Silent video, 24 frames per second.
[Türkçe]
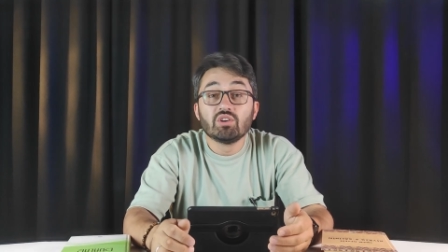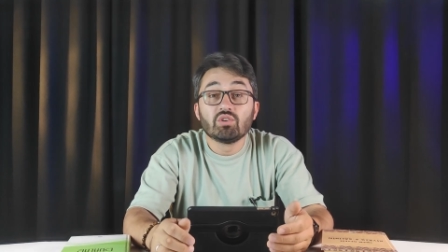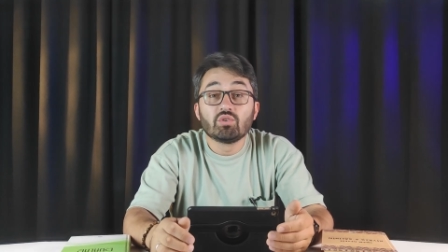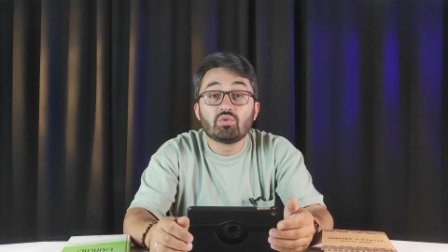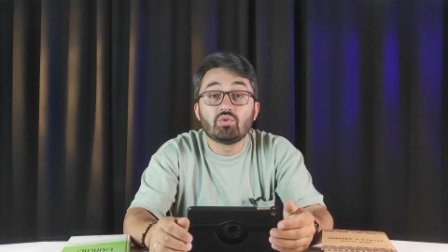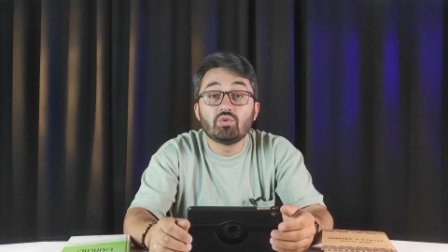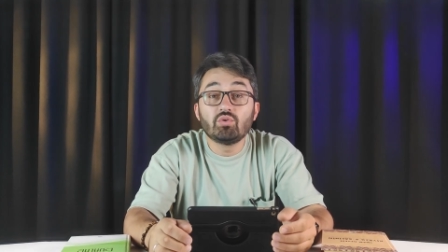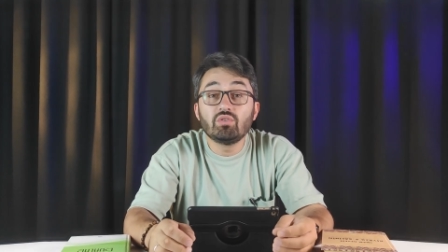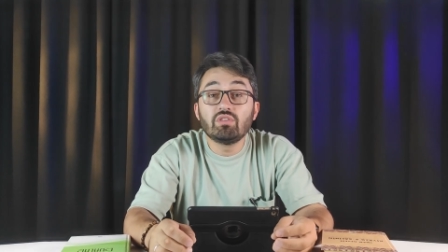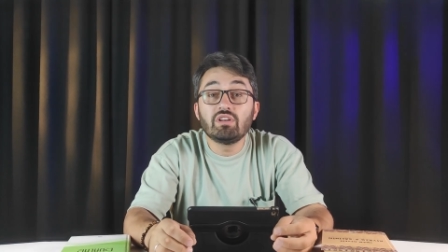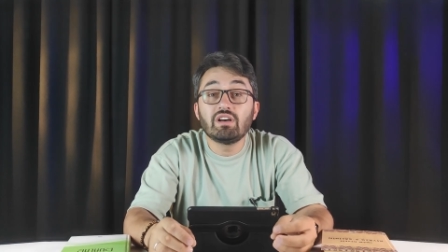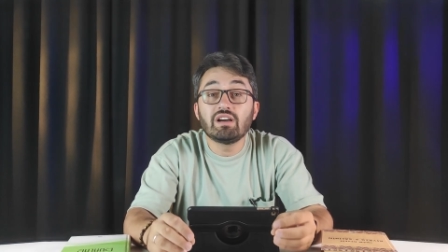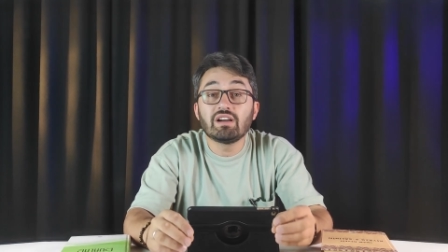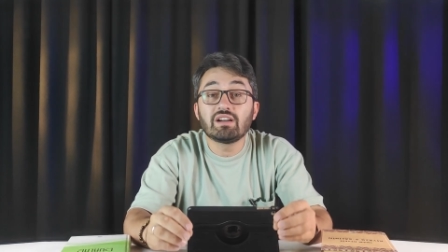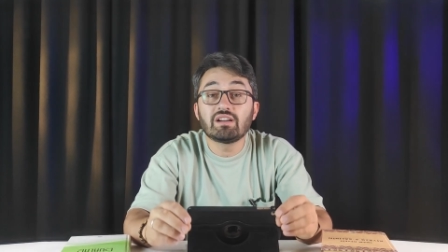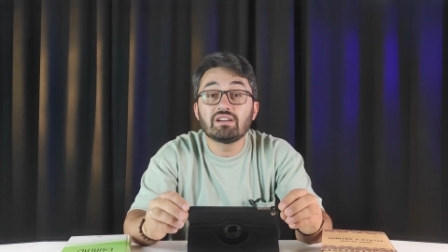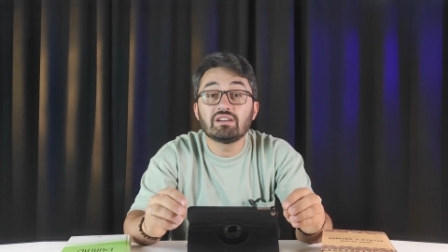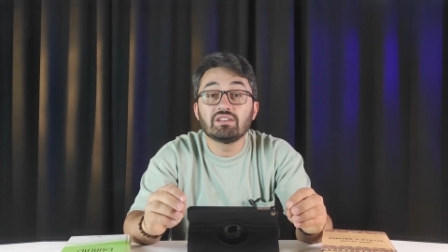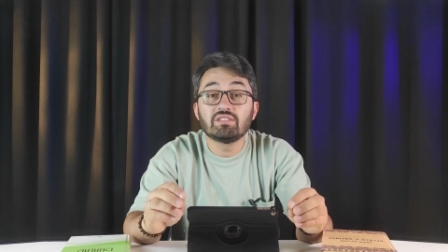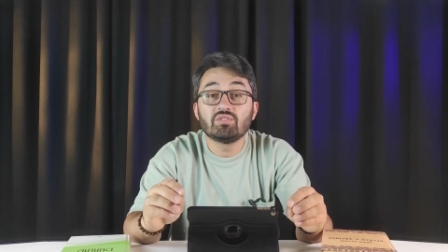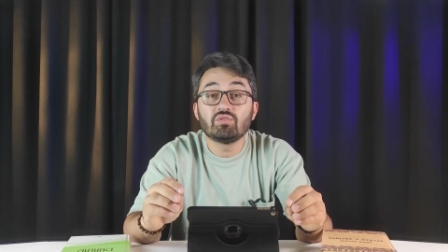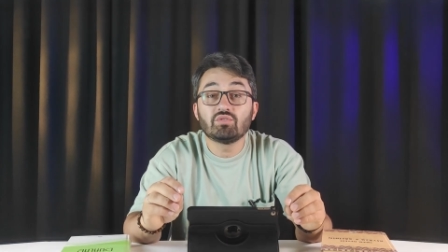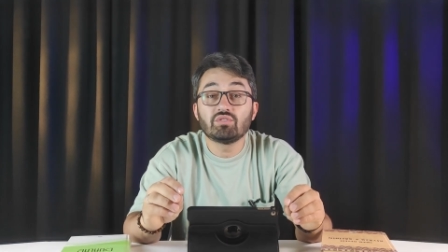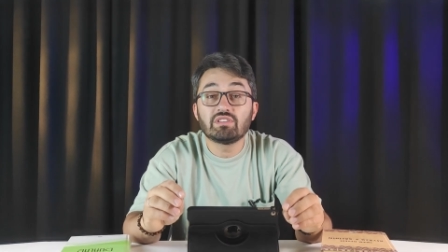Kul
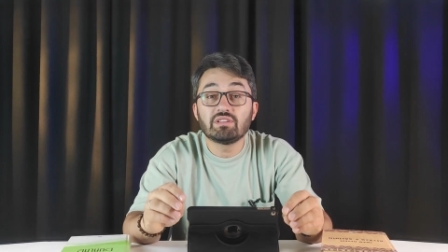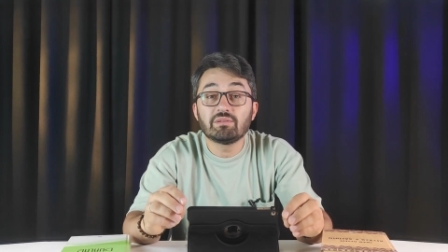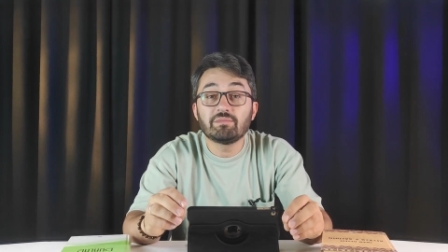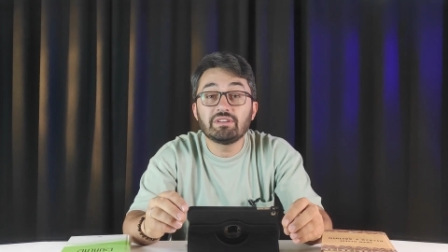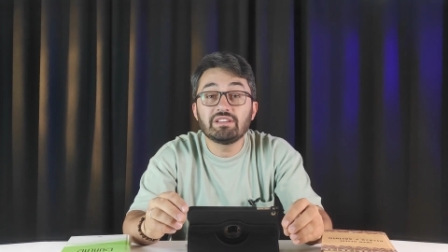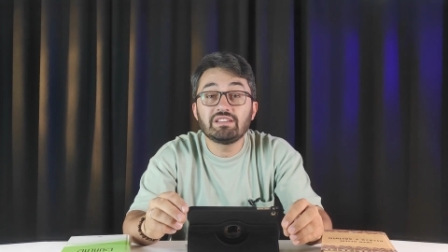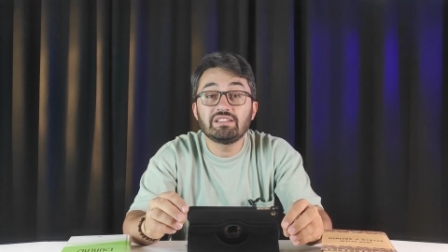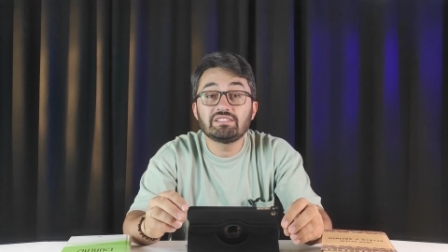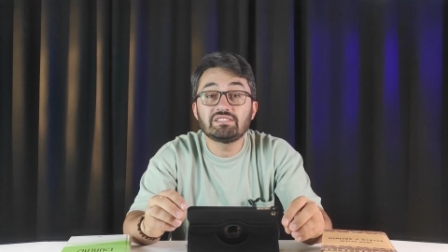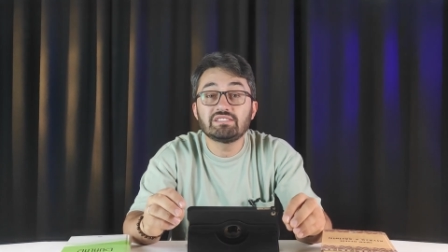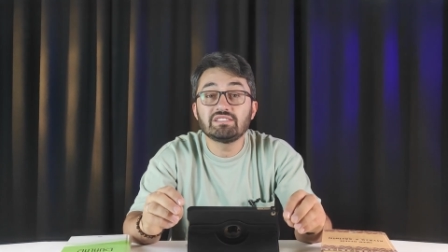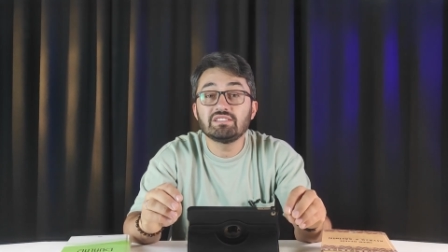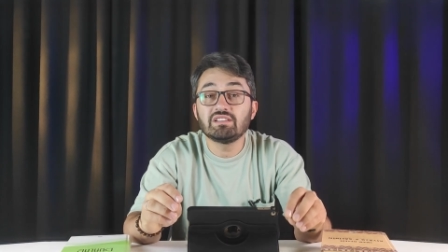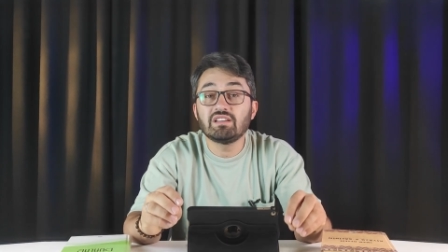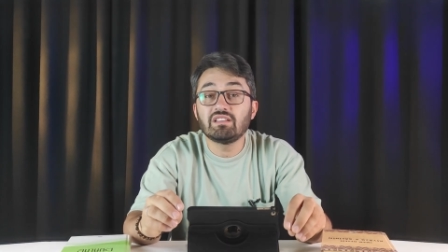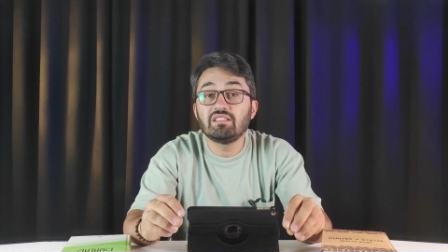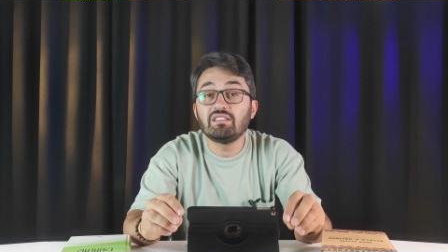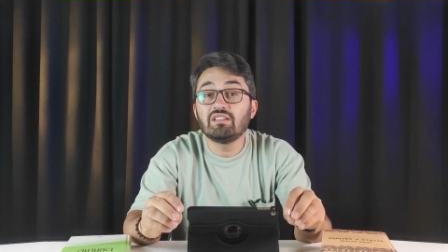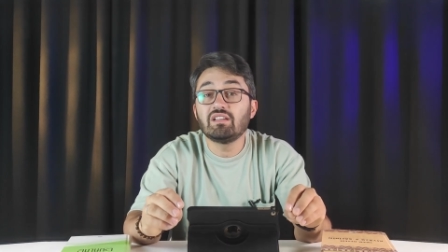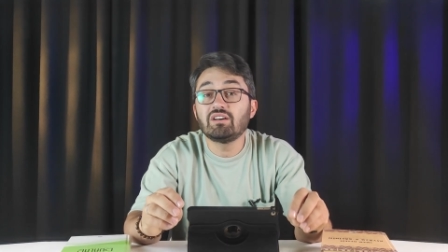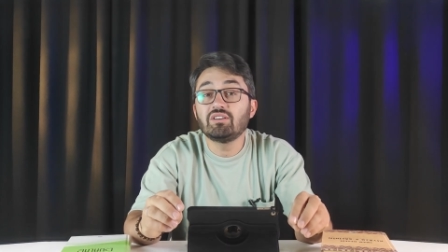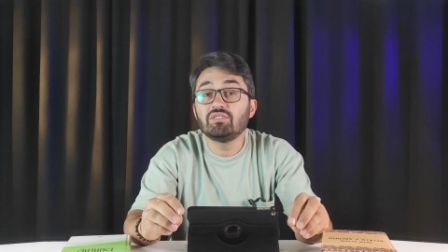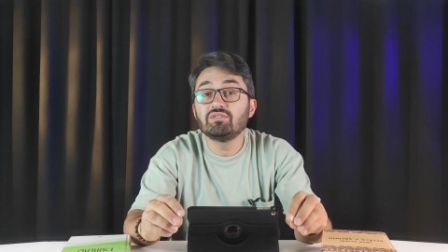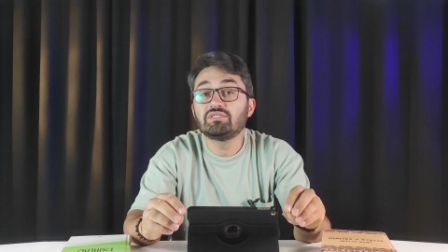hakkını ödemek için
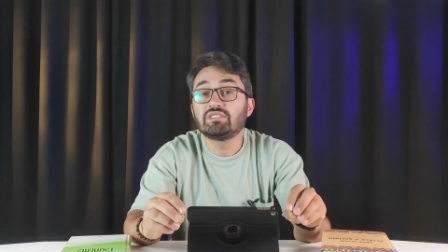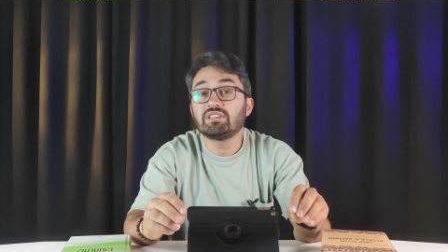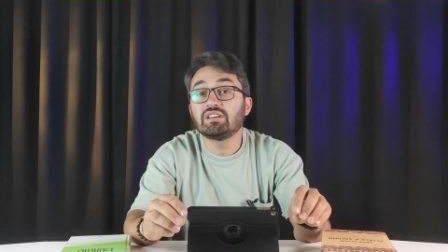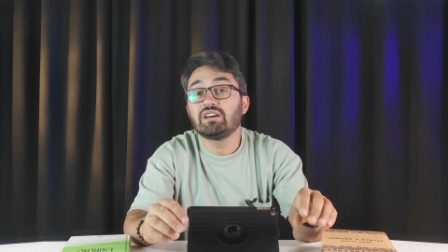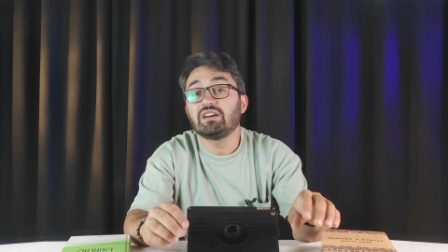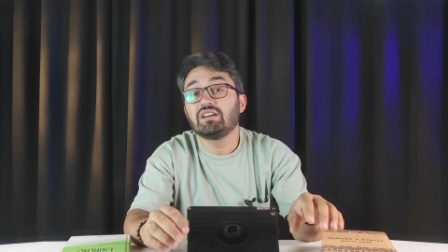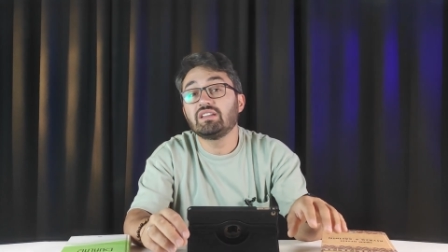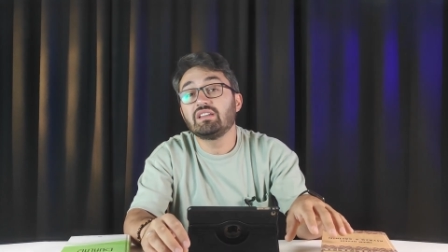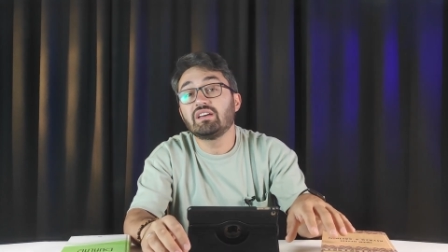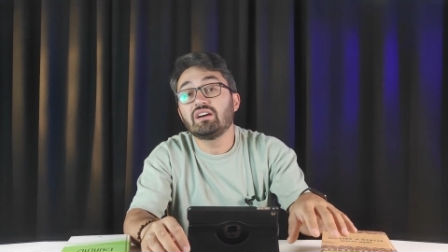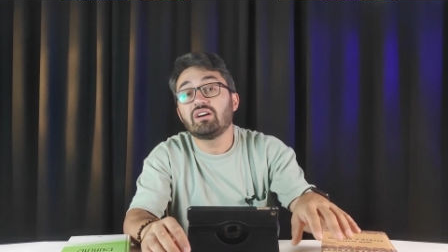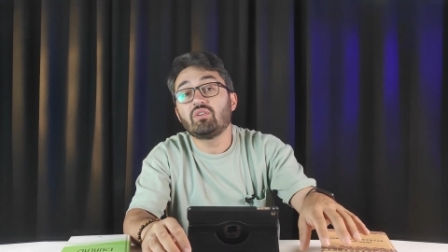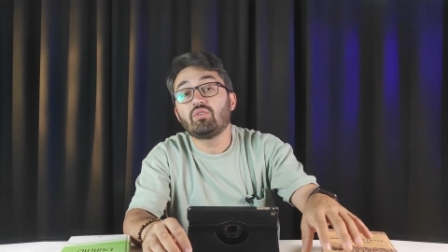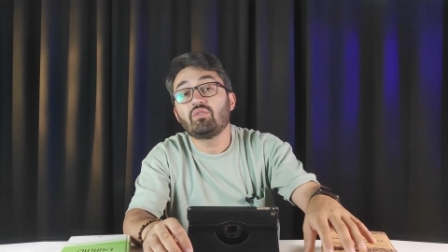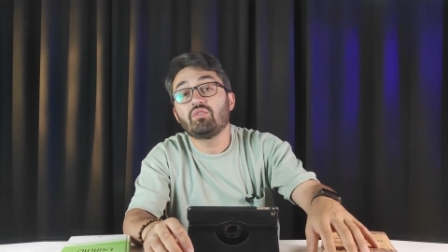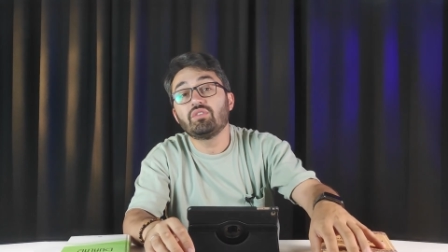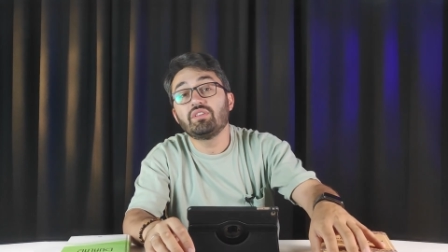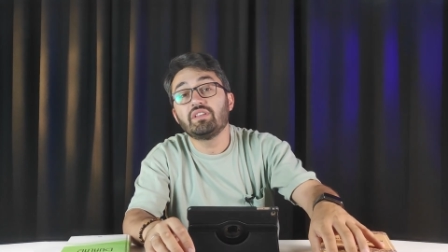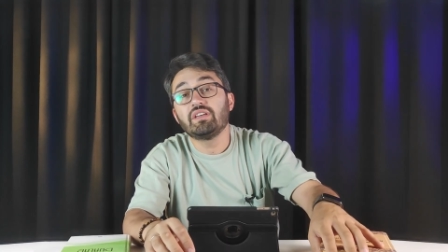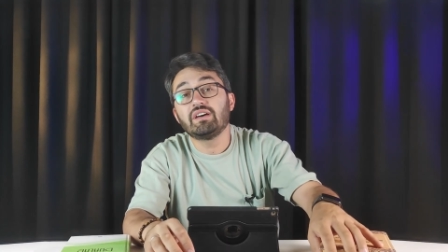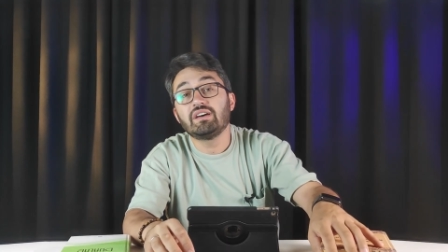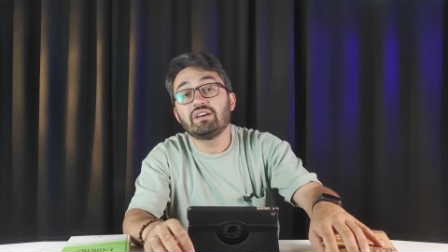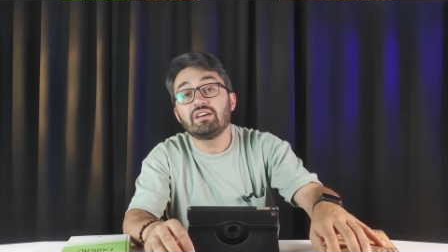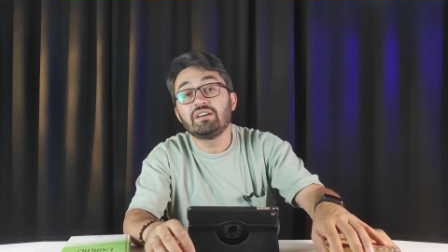Allahu Teala
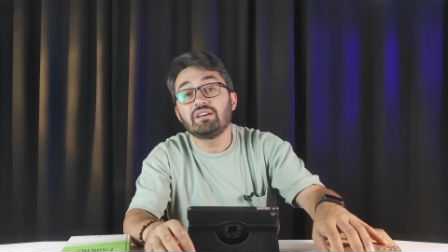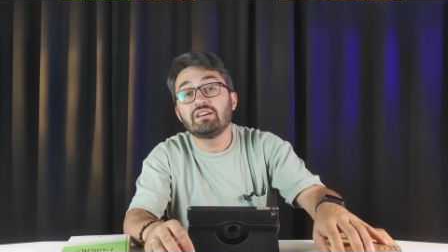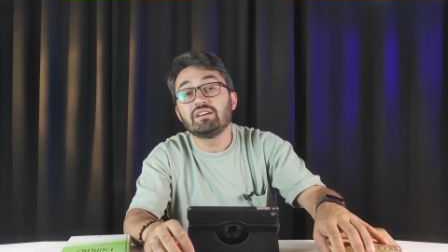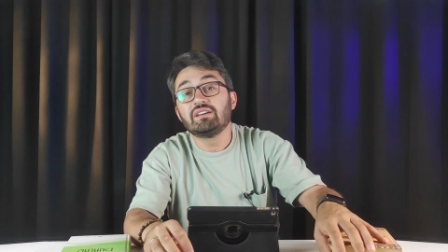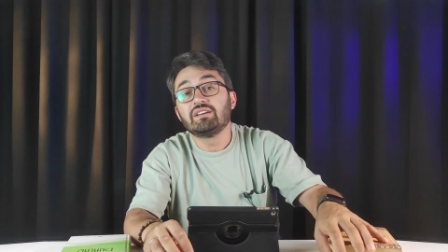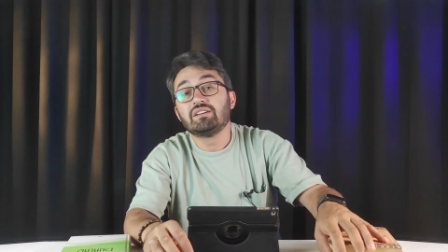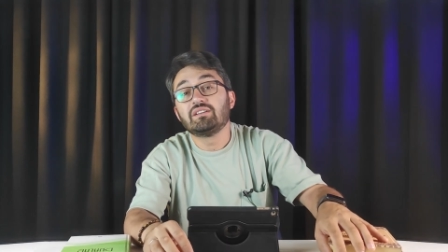ona